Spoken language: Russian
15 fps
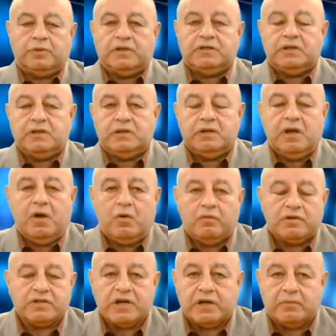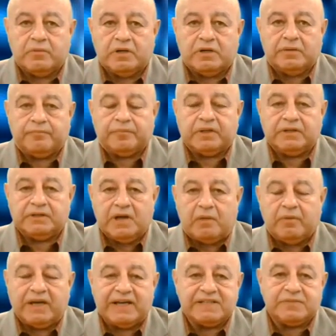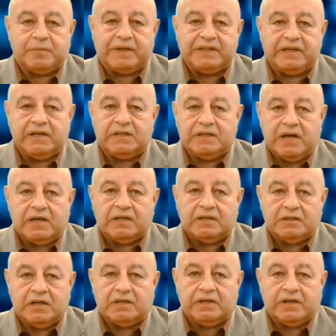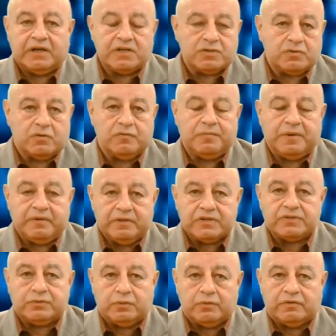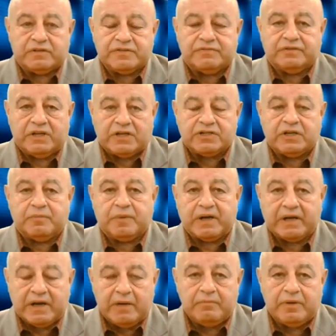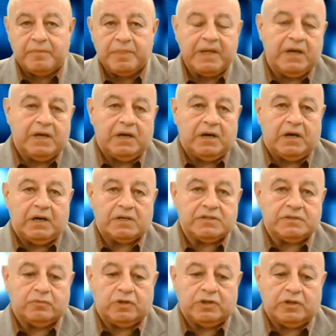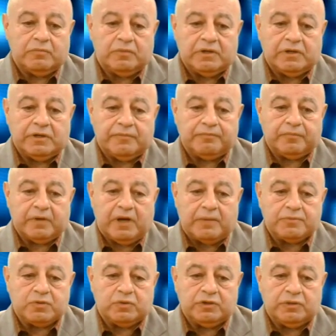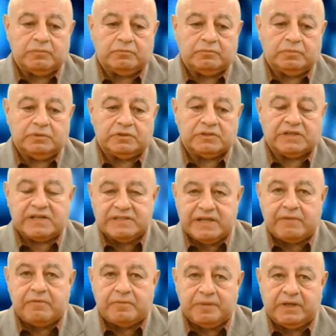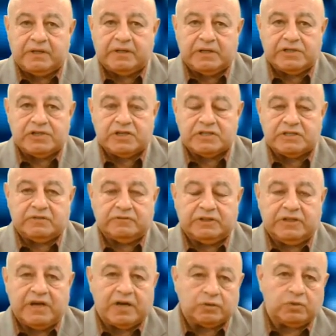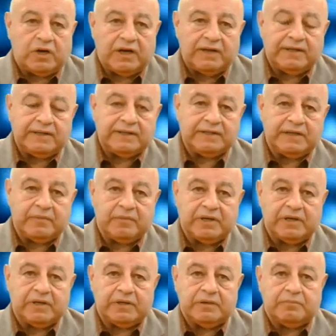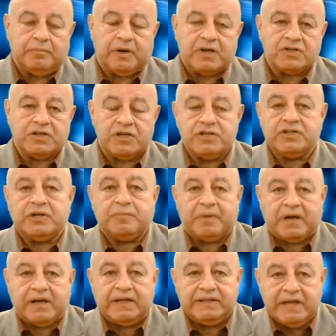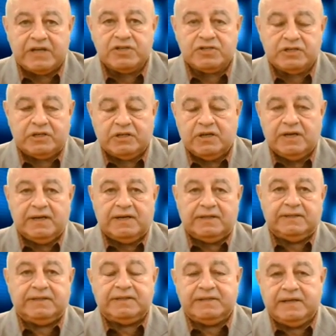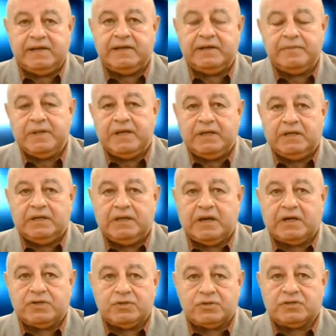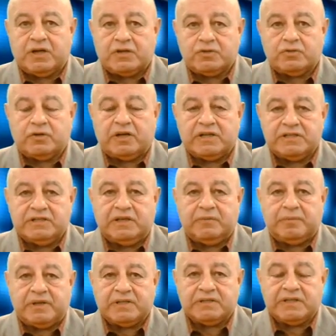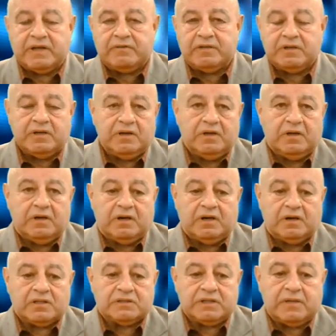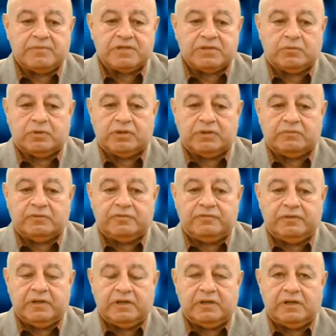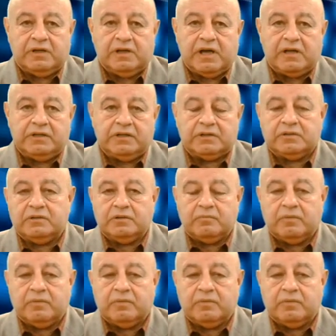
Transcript: Добрый день, уважаемые дамы и господа. Я Геннадий Кацов. Приветствую вас в нашей программе. А сегодня мы обсудим с гостями передачи основные актуальные темы прошедшей, проходящей недели. И я хочу сразу же гостей представить. А с нами сегодня в эфире Леонид